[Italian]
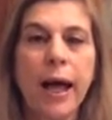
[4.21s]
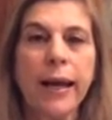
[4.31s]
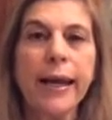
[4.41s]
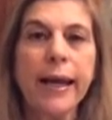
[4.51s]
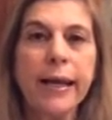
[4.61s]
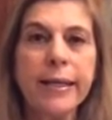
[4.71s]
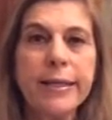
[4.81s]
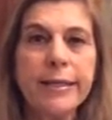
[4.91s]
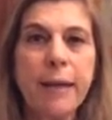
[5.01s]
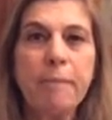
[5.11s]
nella
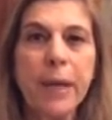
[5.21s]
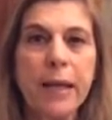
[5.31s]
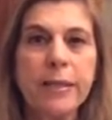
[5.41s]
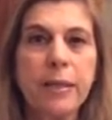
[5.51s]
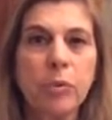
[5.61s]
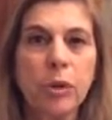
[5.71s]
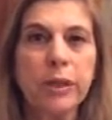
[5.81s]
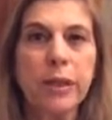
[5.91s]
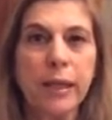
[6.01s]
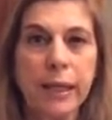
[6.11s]
lista Piazza
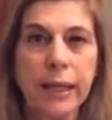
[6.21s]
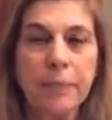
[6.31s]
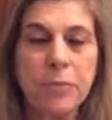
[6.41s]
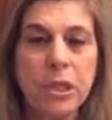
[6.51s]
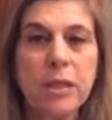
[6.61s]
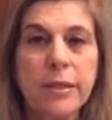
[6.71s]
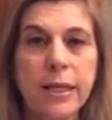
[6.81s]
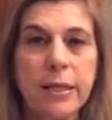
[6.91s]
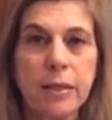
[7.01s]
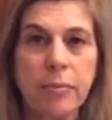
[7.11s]
Pulita all'IMGI
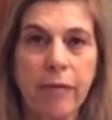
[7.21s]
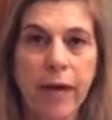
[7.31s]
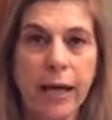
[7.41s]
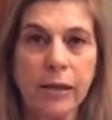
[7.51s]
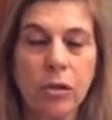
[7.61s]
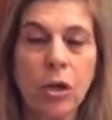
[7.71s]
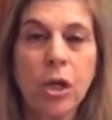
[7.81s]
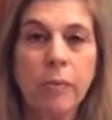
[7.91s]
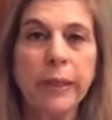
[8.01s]
senza bavaglio.